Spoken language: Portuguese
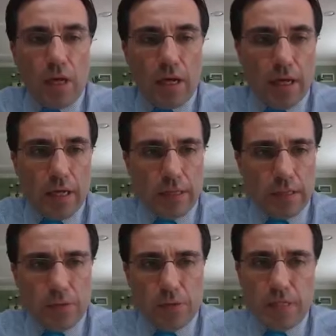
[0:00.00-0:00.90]
Uh,
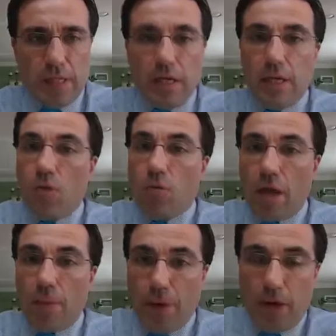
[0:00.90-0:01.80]
se você não
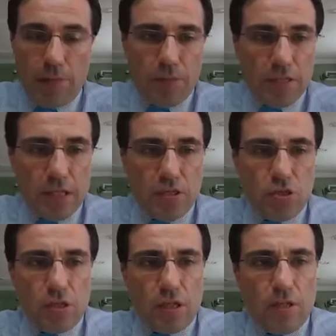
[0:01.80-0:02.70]
é pai, mas está a
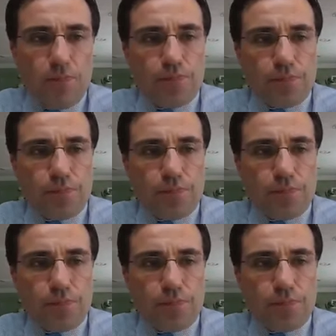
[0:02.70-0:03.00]
assistir,